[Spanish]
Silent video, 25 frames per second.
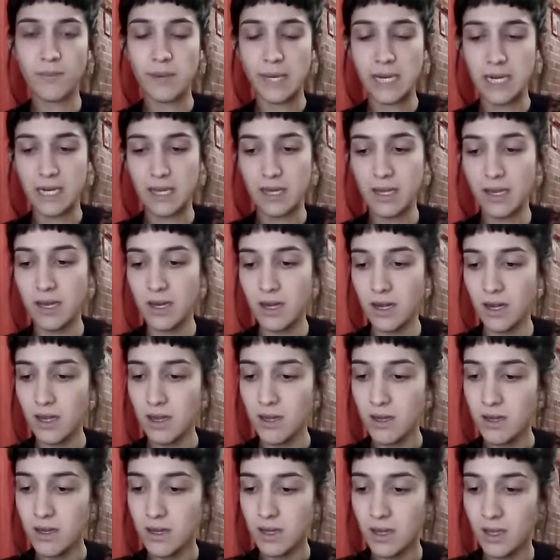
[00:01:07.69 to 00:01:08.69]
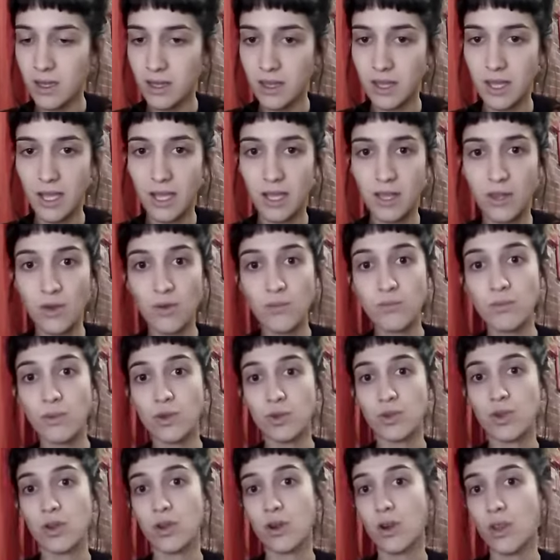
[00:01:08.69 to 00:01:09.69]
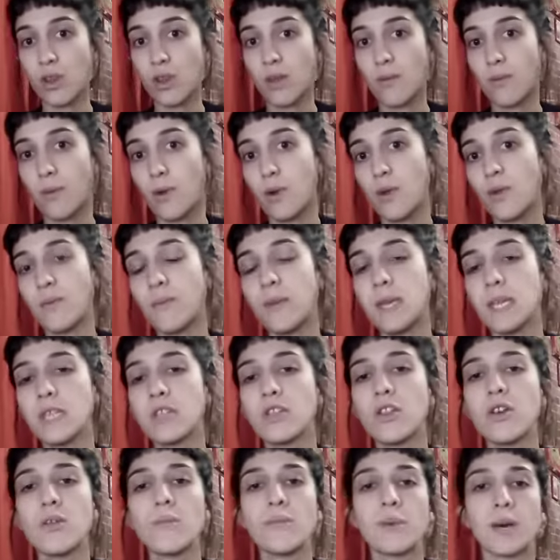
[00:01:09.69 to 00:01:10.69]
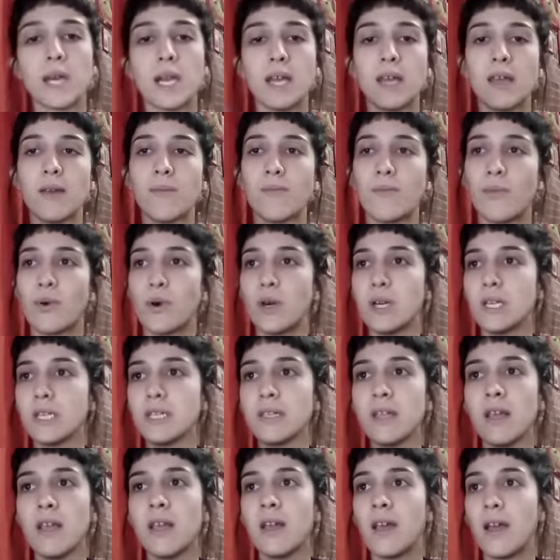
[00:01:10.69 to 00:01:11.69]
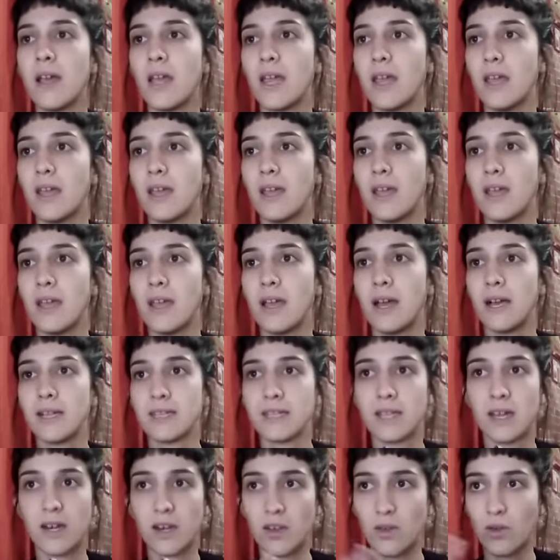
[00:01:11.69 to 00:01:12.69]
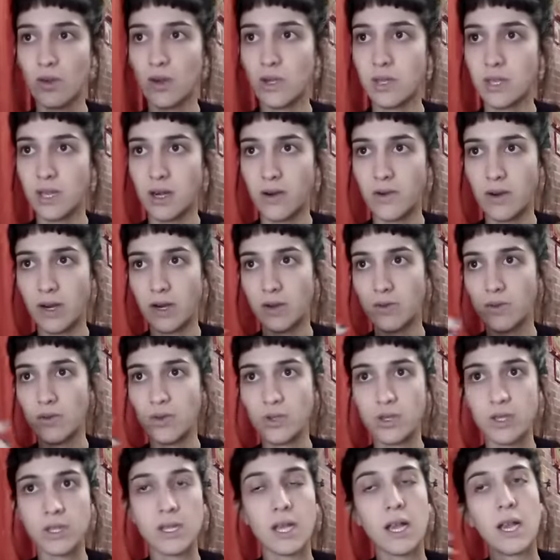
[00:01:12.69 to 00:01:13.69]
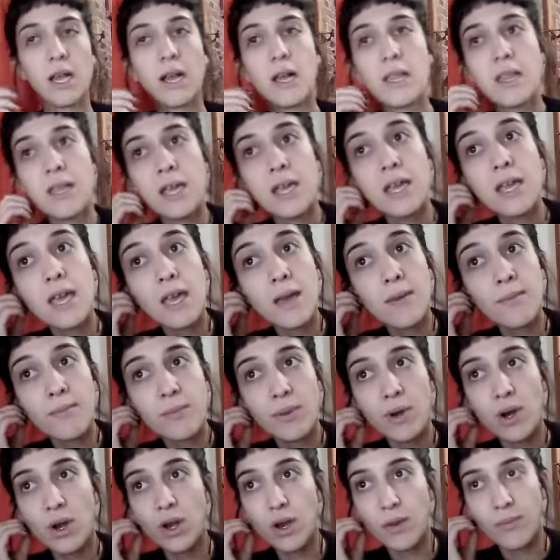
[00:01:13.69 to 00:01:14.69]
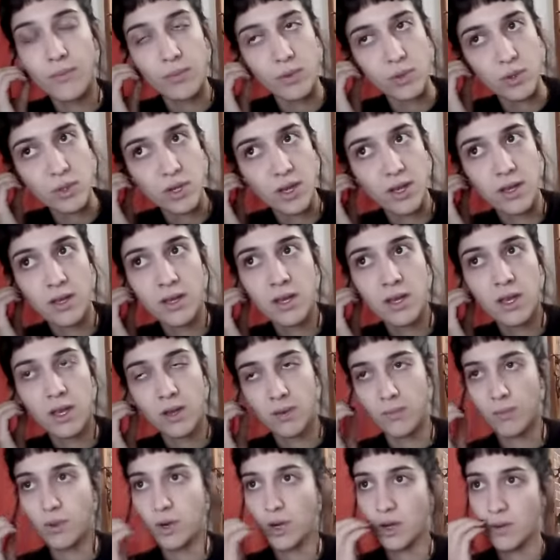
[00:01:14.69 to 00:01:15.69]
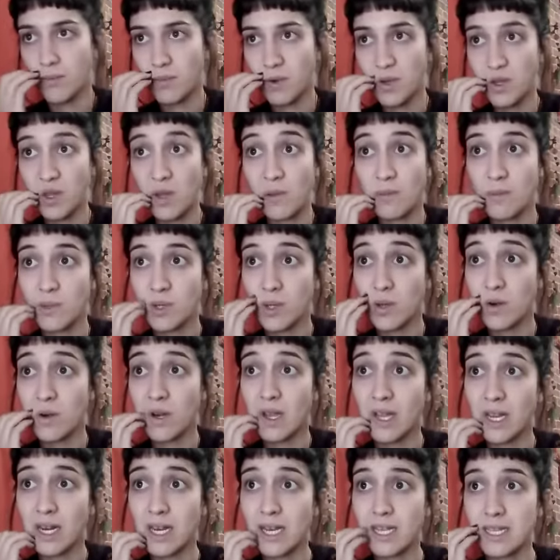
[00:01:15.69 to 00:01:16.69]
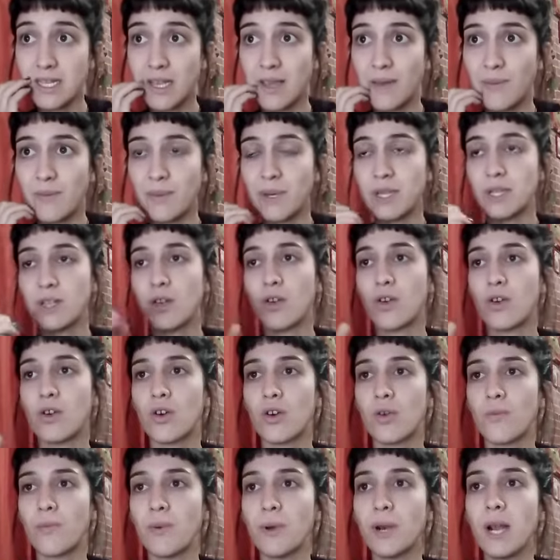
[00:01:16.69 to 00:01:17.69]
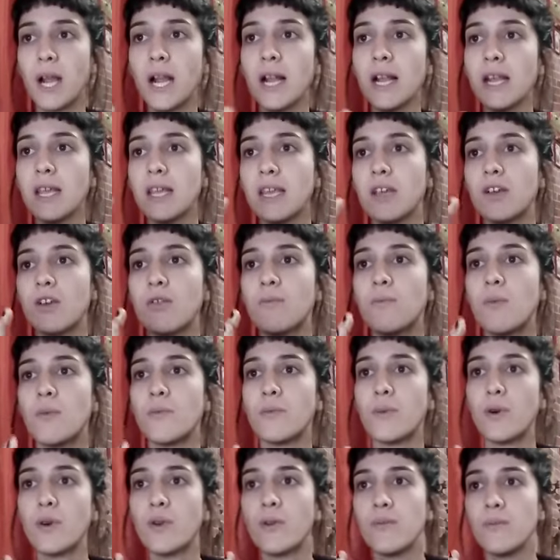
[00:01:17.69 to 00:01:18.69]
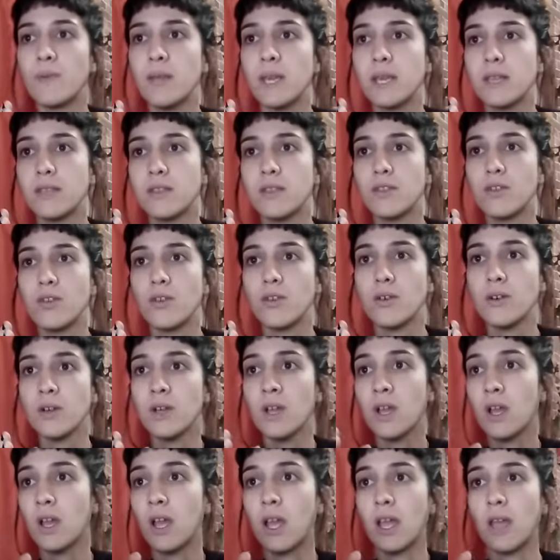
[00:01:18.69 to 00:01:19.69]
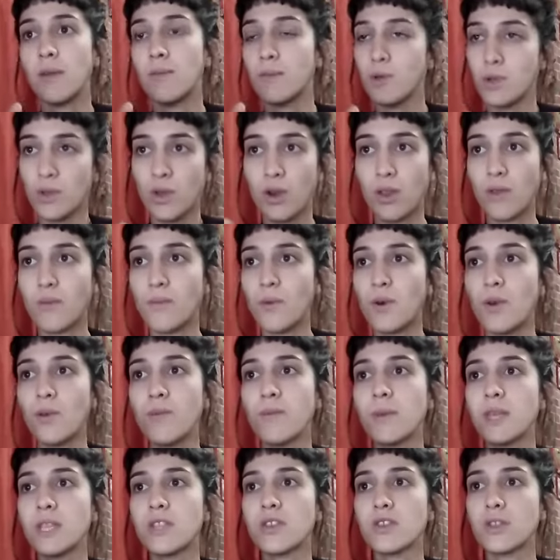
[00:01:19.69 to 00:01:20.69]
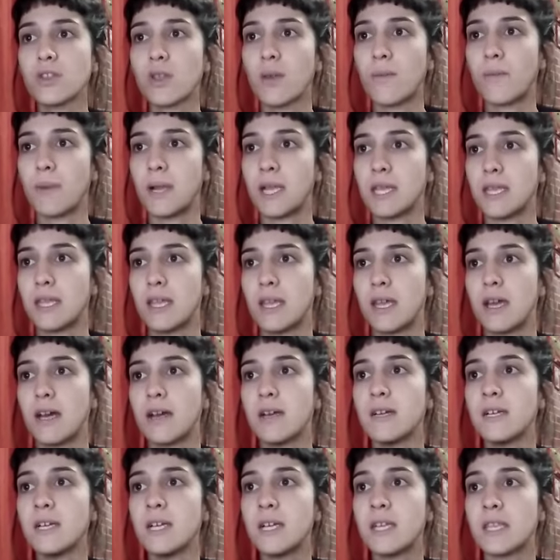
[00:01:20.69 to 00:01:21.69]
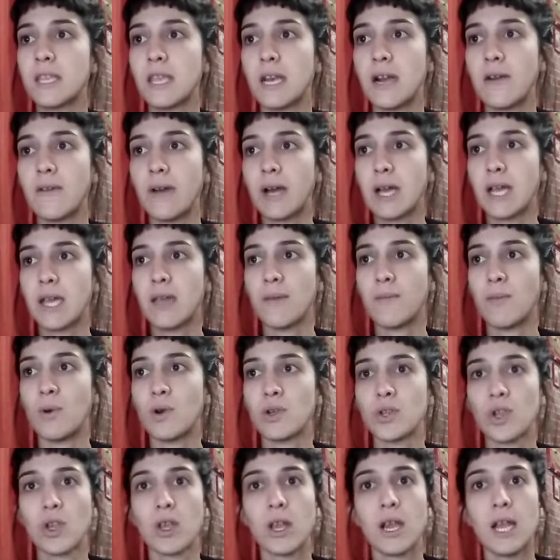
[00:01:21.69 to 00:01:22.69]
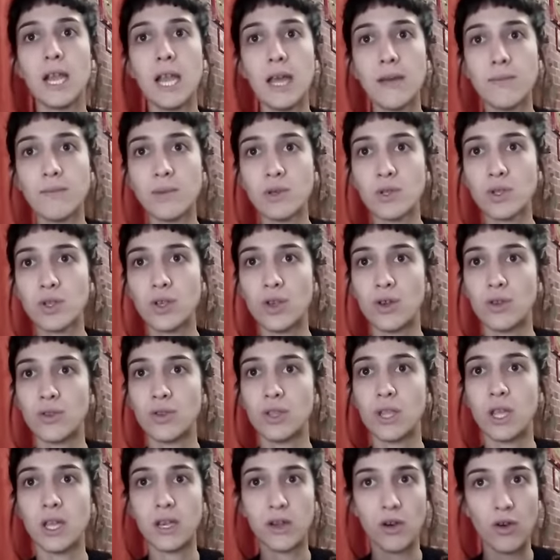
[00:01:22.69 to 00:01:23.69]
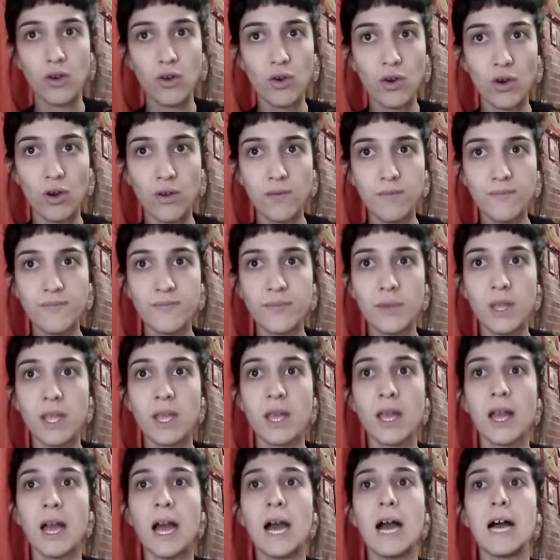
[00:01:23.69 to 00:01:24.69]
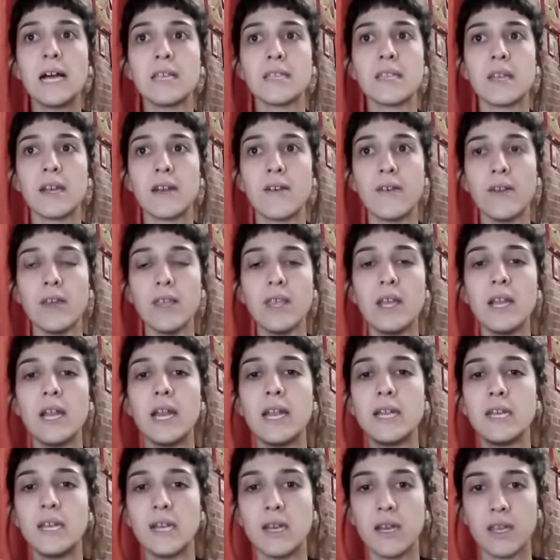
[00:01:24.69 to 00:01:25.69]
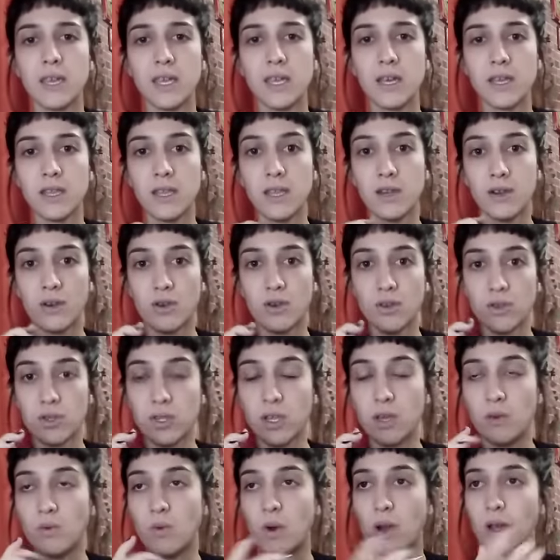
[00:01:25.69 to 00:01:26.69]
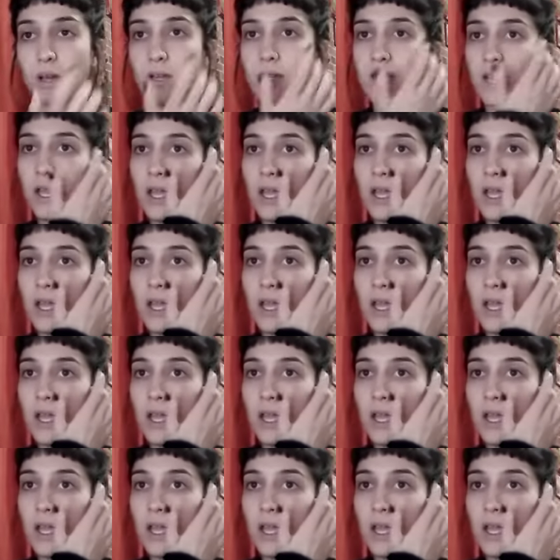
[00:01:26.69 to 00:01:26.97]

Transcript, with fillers: Partir desde un motor de movimiento para después eh, hacer todo el trabajo. Entonces acá de ejemplo les puse por ejemplo, estamos en una clase de expresión corporal y como movimiento, eh, motor de movimiento se plantea, trabajemos la emoción de enojo a través de la energía discontinua.